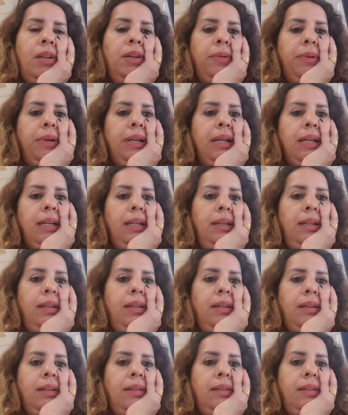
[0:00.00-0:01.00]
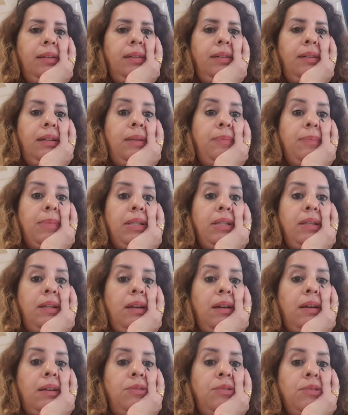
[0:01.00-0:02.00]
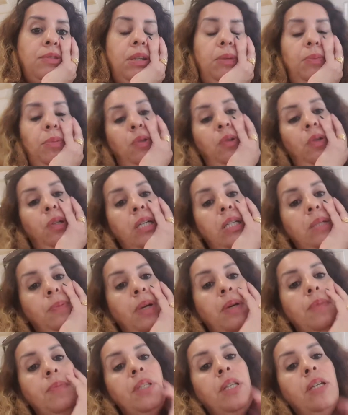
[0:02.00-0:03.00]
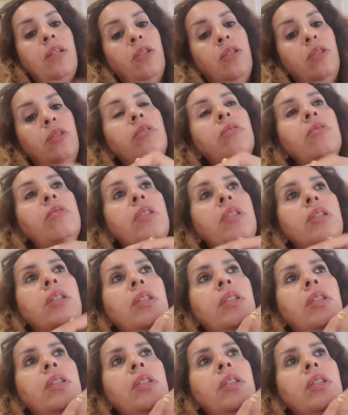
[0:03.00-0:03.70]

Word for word: ولكن آه، الماء ديال القادوس كيبيعوا الكاس ب 15 كرون